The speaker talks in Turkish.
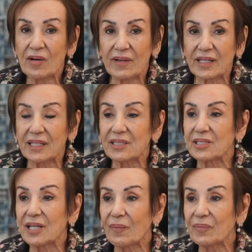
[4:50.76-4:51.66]
Fakat
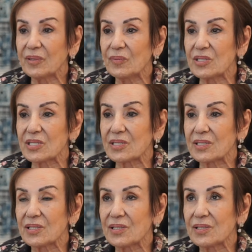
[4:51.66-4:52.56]
yaptığımız
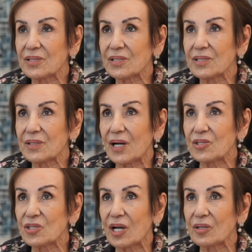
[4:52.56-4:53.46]
e,
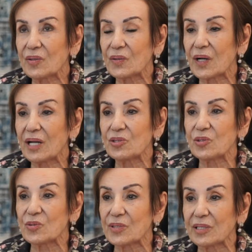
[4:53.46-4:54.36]
aşağı yukarı kaç
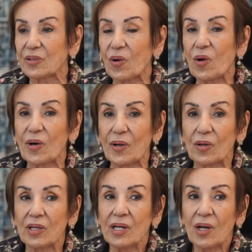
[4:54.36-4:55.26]
yüzyıldır öğre,
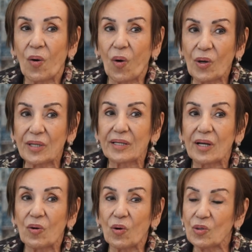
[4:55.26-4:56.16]

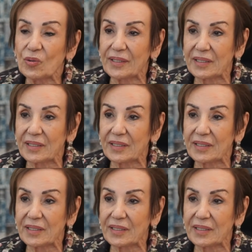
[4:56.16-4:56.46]
oynanan oyunları